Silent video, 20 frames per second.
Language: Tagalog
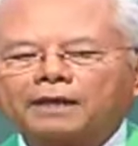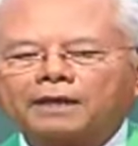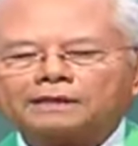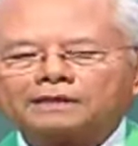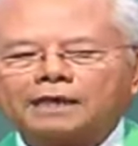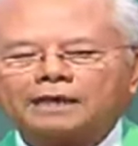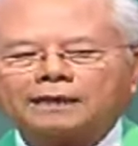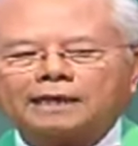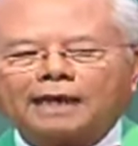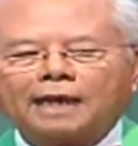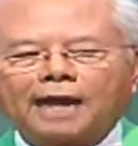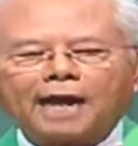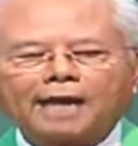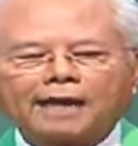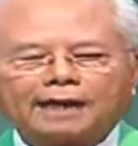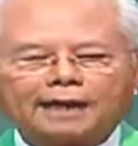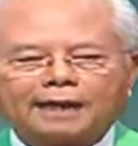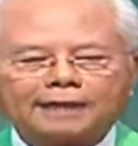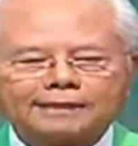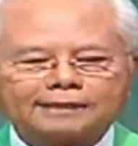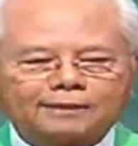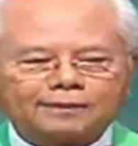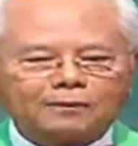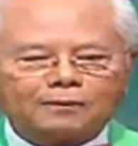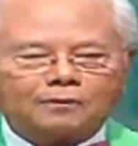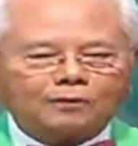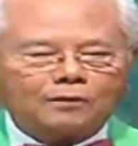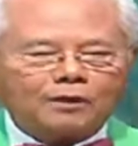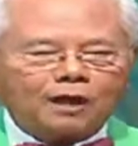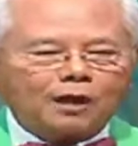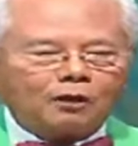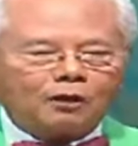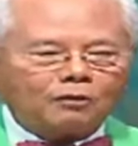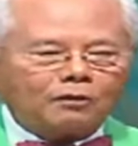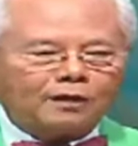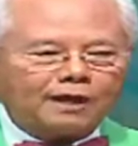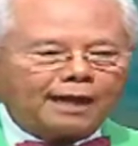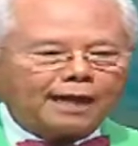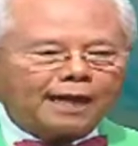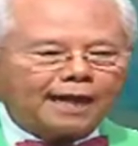ang aking score na ako'y
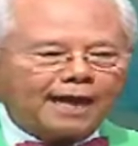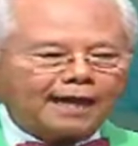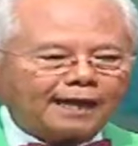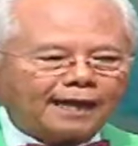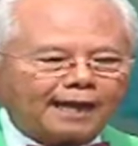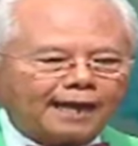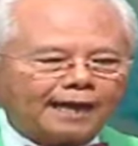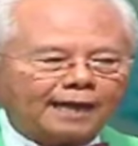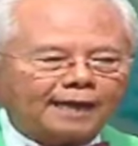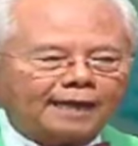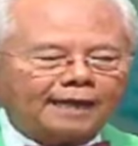nag-aaral